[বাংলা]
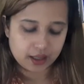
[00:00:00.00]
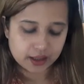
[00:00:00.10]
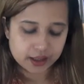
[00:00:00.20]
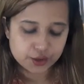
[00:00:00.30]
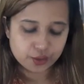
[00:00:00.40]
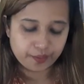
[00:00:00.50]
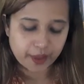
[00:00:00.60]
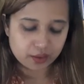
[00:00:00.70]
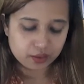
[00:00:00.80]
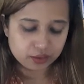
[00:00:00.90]
কিছু
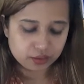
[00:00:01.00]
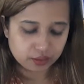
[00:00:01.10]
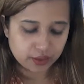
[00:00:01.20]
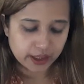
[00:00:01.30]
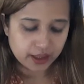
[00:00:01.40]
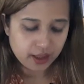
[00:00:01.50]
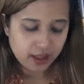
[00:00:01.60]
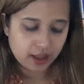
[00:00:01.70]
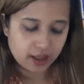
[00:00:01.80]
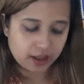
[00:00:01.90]
বেগুন তুলে
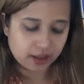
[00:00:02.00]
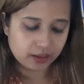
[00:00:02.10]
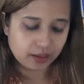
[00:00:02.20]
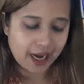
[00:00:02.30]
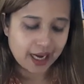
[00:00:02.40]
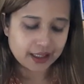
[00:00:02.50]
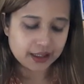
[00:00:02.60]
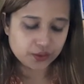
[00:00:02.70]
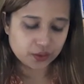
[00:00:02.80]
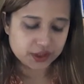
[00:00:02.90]

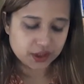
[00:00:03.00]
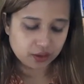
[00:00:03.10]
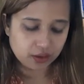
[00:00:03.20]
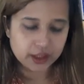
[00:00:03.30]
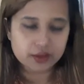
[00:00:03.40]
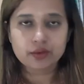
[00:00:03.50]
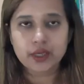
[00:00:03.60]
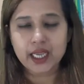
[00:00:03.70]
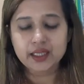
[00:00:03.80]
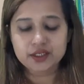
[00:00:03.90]
হাটে চলছিল কিন্তু
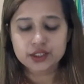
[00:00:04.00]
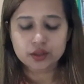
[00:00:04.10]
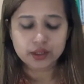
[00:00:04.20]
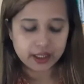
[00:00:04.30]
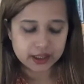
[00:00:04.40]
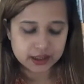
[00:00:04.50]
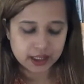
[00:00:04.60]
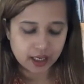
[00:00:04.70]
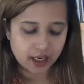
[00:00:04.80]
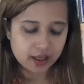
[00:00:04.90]
এই দৃশ্য দেখে
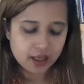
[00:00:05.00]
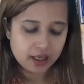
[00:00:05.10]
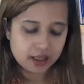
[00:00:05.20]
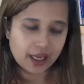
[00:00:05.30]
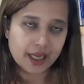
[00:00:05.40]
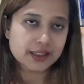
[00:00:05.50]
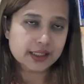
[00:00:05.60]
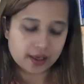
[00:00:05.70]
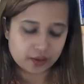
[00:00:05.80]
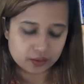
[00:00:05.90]
সে আর
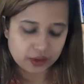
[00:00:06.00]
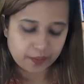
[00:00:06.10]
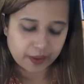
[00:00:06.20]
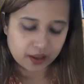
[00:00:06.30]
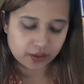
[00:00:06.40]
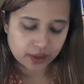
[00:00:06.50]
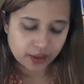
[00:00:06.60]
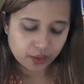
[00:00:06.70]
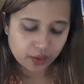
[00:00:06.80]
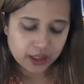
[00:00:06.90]
নাড়াচাড়া করতে পারল
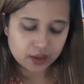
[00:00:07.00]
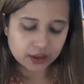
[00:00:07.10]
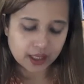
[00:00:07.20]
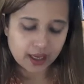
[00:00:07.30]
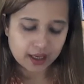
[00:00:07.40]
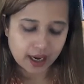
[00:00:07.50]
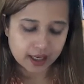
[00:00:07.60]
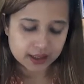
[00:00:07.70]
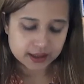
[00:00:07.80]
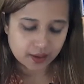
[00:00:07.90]
না রহিল তাহার
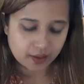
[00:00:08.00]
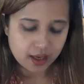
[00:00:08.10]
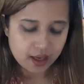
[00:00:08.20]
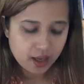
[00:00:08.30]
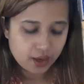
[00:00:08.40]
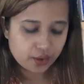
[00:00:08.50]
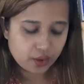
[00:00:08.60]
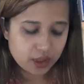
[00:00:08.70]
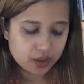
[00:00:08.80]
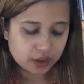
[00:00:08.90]
হাটে যাওয়া
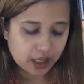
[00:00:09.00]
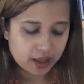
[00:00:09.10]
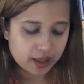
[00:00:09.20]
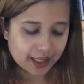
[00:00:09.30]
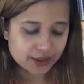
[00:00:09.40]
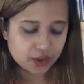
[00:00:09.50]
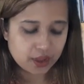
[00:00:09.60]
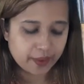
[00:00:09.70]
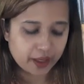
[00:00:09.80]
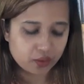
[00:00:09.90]
রহিল তাহার
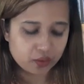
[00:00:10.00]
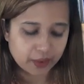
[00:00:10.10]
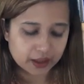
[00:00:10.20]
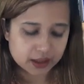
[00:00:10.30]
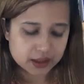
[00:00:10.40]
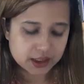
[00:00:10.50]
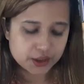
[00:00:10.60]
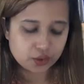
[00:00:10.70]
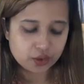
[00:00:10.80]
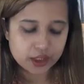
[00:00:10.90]
আঁচলে বেগুন বাঁধা সে
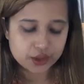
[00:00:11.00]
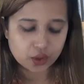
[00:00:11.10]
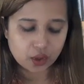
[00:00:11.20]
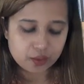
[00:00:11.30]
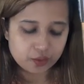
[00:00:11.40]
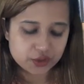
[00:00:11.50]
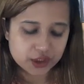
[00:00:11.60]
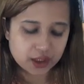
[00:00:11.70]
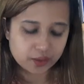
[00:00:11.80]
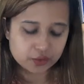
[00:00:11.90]
চোখের জল
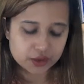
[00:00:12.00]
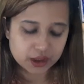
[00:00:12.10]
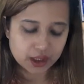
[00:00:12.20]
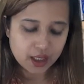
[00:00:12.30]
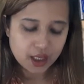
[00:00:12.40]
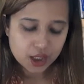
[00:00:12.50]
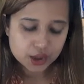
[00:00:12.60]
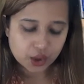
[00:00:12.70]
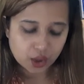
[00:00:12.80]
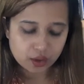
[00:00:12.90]
মুছিতে মুছিতে
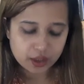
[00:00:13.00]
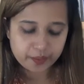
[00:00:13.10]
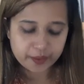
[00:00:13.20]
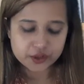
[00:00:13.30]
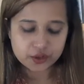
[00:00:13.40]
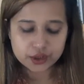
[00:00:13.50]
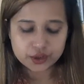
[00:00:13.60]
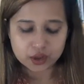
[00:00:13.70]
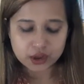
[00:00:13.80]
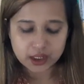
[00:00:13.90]
সকলের পেছনে
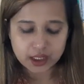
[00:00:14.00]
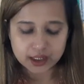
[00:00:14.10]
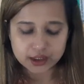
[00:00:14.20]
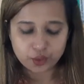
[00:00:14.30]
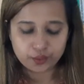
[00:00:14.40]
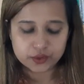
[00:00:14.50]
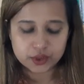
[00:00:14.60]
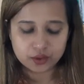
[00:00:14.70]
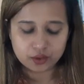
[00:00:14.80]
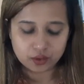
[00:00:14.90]
শ্মশানে আসে
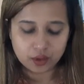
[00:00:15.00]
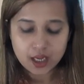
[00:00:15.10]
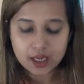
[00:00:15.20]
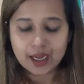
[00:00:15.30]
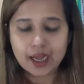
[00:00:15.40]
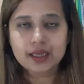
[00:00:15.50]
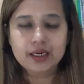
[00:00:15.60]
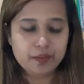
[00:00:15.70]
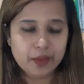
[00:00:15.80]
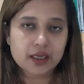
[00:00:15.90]
উপস্থিত হইল
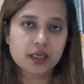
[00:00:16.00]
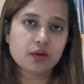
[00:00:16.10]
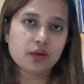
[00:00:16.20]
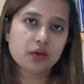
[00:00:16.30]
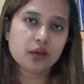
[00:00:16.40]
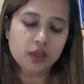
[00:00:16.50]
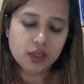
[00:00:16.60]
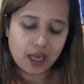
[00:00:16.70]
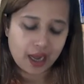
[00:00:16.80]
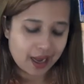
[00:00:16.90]
কাঙালির মা কী করলো
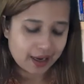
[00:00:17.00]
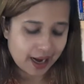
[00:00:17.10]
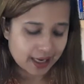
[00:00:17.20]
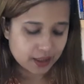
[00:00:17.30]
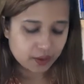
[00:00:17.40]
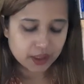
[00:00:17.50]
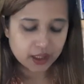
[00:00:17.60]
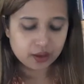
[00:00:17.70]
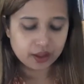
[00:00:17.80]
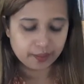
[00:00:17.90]
আর হাটেও
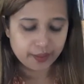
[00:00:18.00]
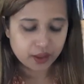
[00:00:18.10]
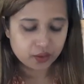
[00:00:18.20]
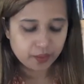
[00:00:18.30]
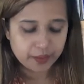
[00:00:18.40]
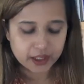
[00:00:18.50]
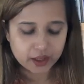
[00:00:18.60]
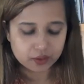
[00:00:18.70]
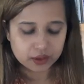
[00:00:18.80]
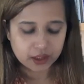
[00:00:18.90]
গেল না বেগুনও
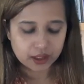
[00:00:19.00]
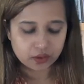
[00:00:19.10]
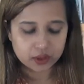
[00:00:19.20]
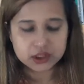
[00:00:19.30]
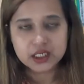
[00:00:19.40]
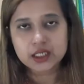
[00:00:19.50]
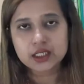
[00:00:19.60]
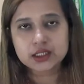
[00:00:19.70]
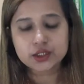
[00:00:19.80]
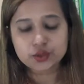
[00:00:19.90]
বিক্রি করতে গেল না সে
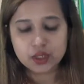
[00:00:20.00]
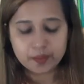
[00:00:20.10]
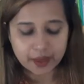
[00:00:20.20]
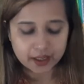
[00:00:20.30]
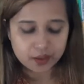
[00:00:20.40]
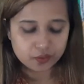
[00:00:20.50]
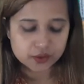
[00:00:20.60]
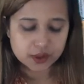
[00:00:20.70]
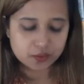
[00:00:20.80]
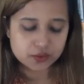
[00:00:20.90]
নিজের চোখের পানি
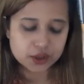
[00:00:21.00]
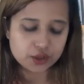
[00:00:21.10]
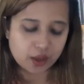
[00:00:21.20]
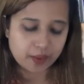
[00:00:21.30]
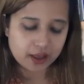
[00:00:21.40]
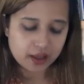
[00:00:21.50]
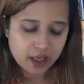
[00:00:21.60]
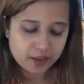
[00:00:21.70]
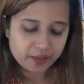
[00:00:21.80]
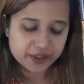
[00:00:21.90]
মুছতে মুছতে সবার
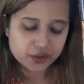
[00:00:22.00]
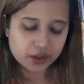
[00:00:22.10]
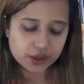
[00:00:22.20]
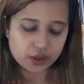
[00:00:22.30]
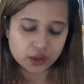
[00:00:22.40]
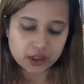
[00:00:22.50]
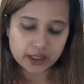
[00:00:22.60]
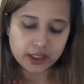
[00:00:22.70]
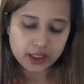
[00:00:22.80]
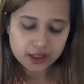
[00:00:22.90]
পিছনে
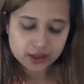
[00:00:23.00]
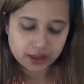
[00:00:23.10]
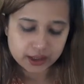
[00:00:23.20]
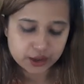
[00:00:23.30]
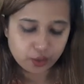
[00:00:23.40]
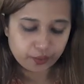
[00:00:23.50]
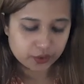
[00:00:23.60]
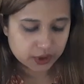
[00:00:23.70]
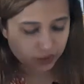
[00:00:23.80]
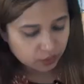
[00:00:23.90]
শ্মশানে এসে
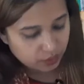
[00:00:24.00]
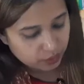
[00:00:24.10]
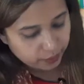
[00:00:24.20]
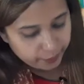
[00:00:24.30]
উপস্থিত হইল